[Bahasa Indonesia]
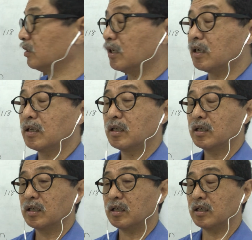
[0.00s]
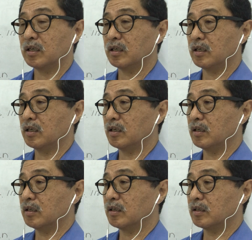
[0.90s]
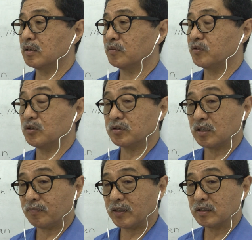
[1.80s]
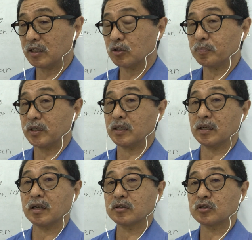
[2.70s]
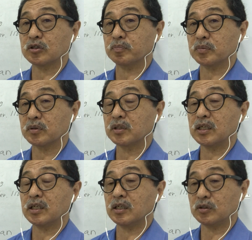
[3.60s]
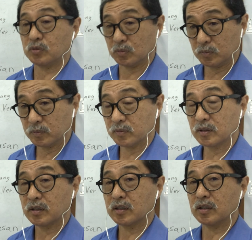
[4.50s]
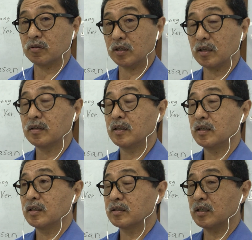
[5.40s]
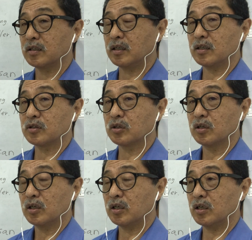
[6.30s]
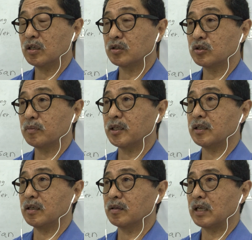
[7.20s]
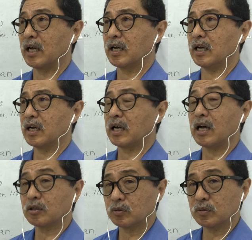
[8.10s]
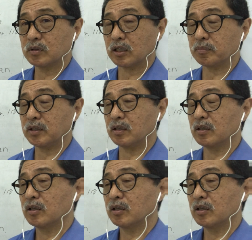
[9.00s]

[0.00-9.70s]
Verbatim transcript: ada eh, filsafat atau pikiran seperti itu. Gitu ya. Jadi eh, coba deh agak kaku tapi